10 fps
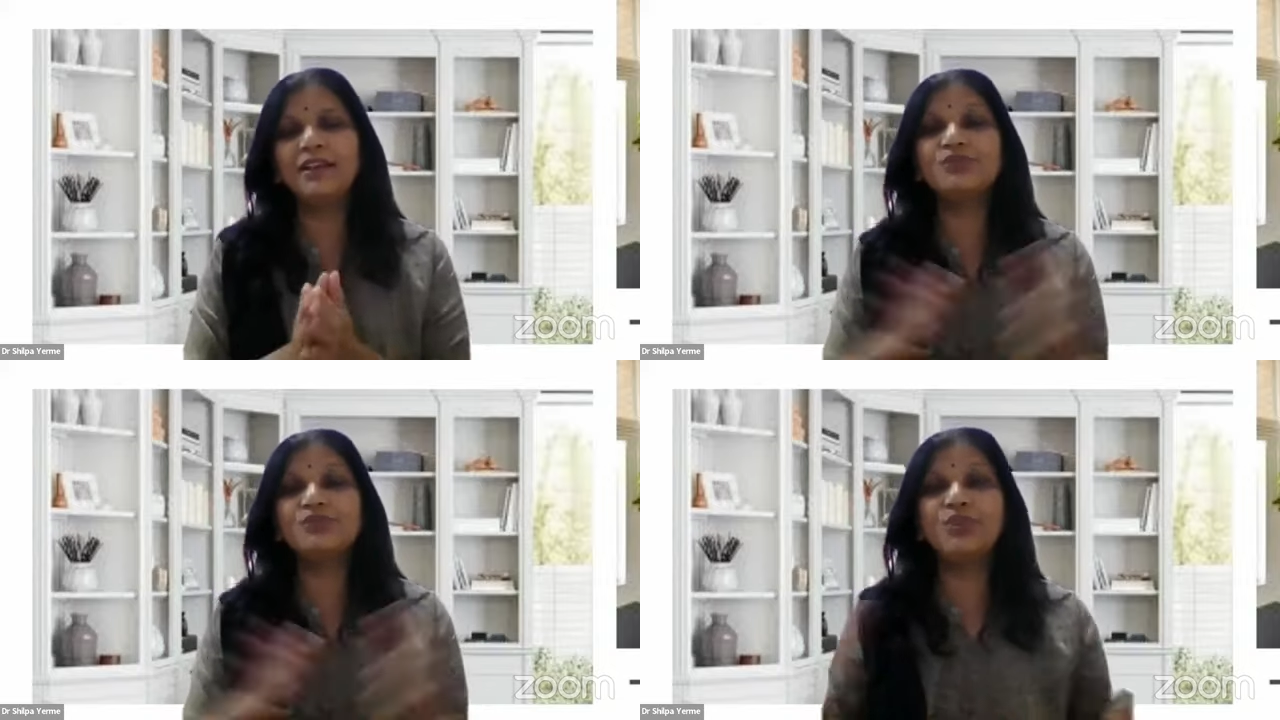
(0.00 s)

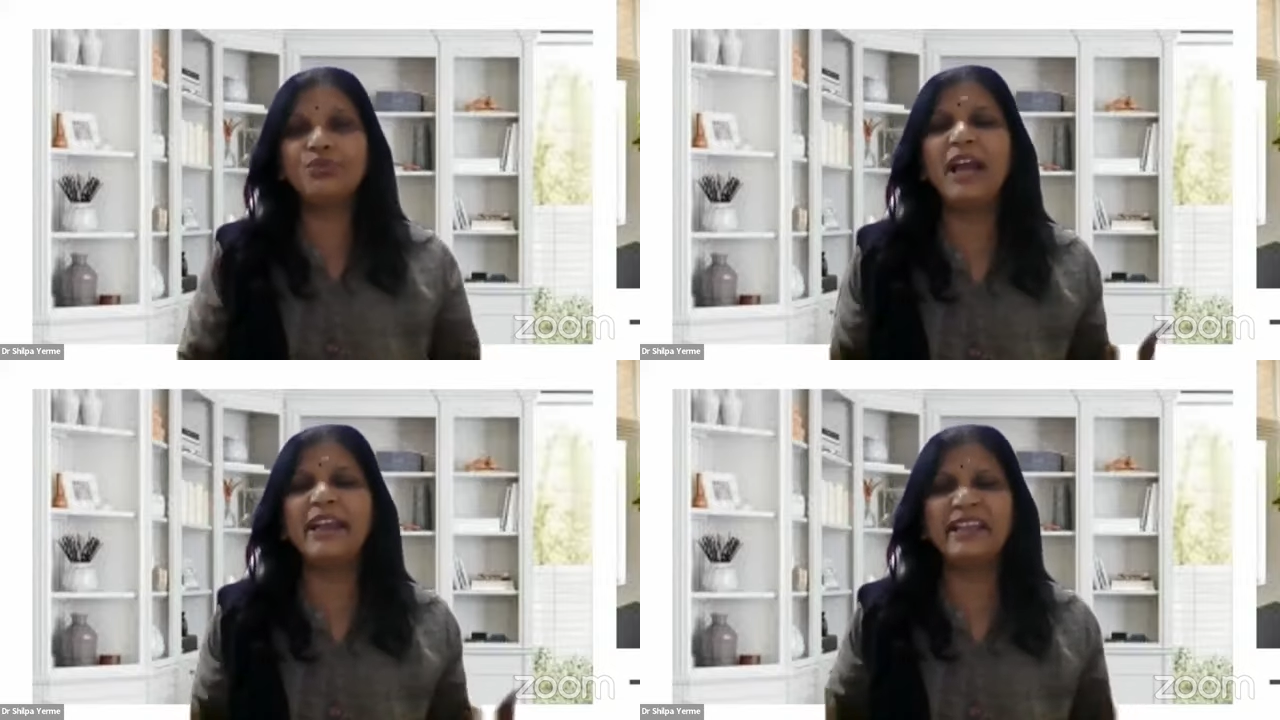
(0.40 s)
उसको
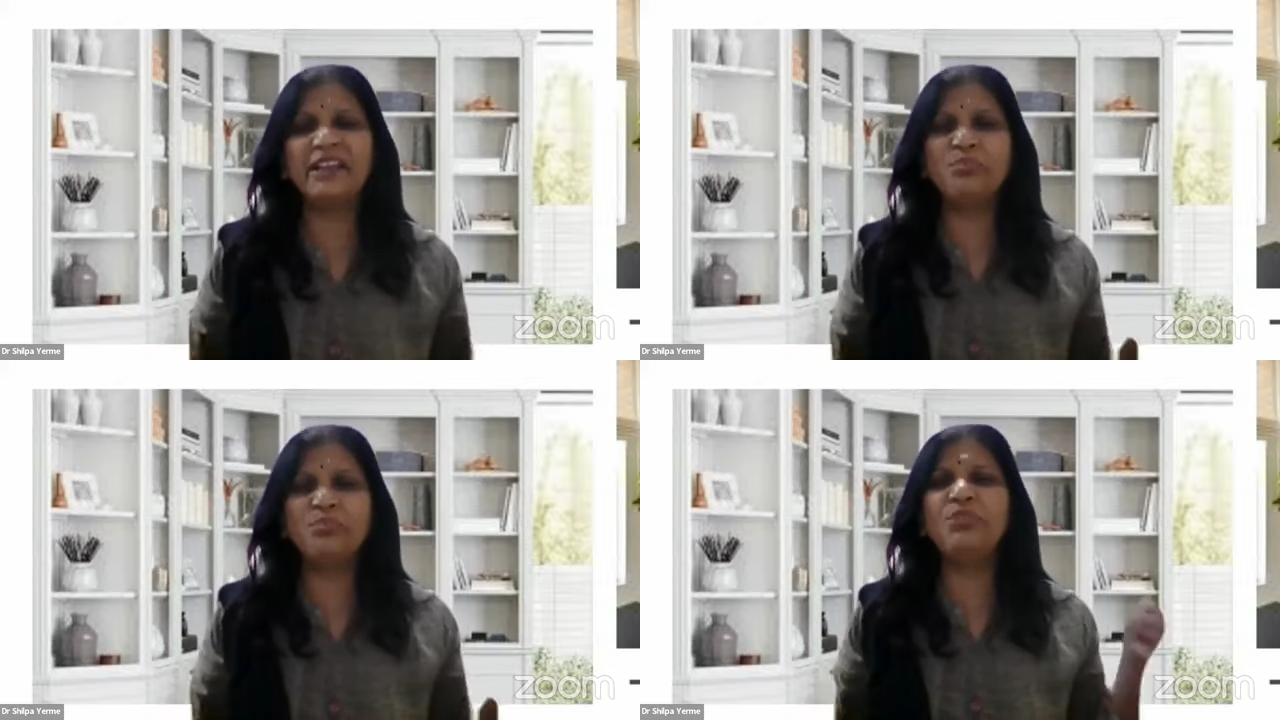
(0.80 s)
उठाने के
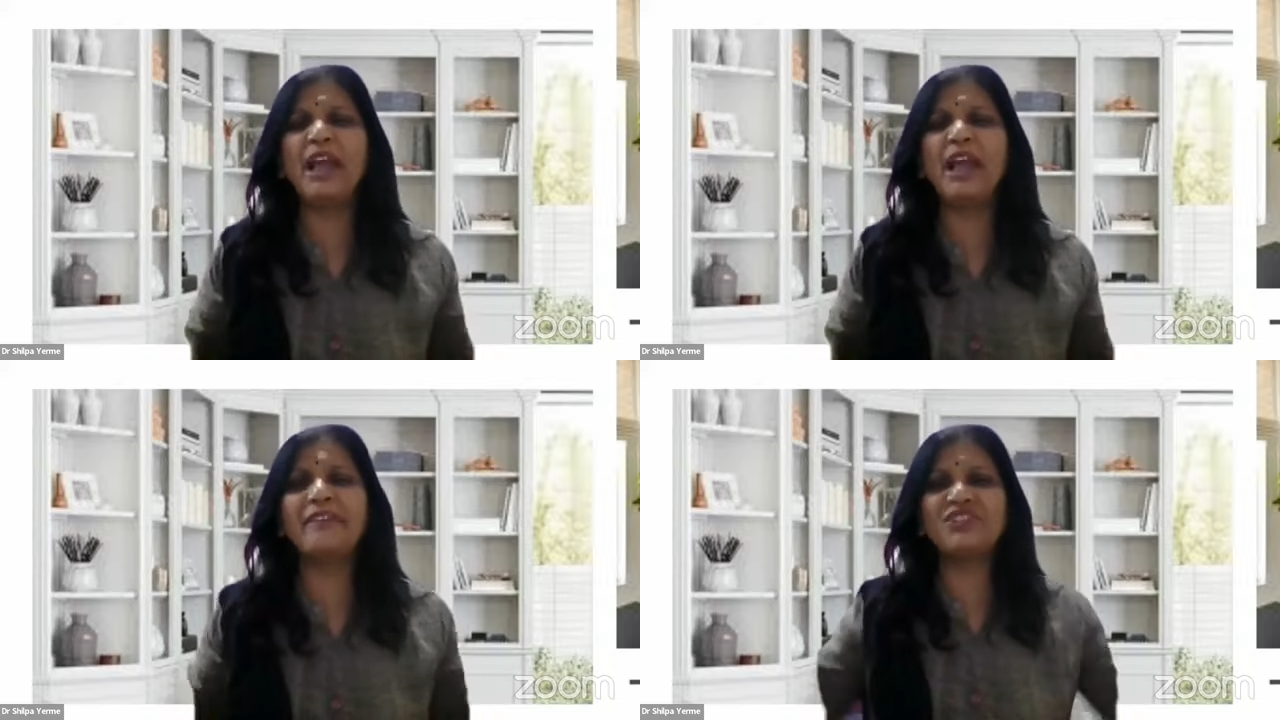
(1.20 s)
लिए पूरी
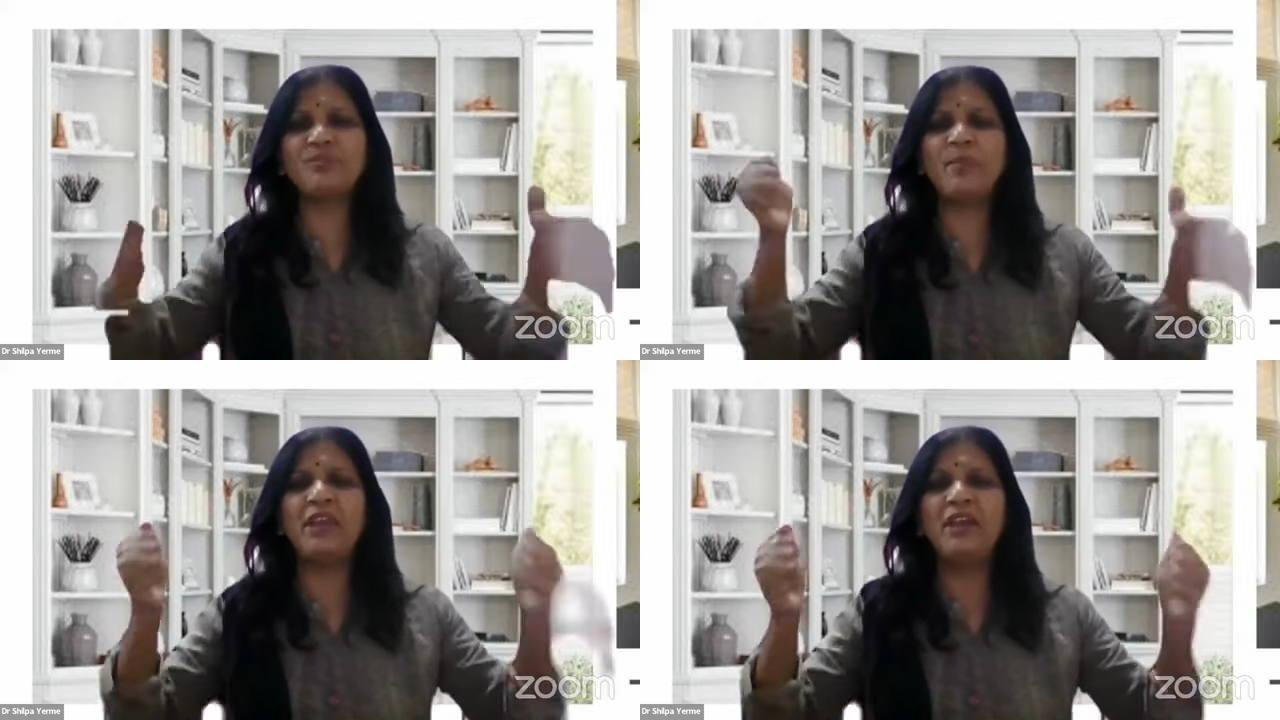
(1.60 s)
आवेश
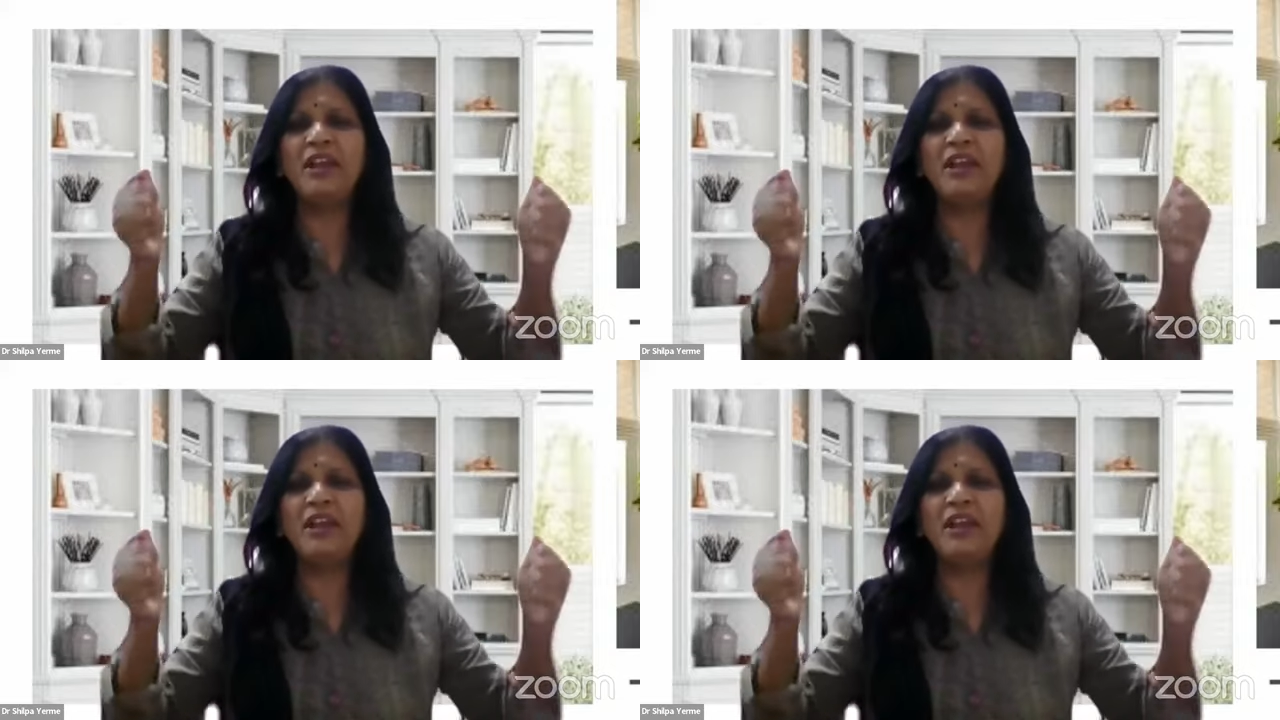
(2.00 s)
में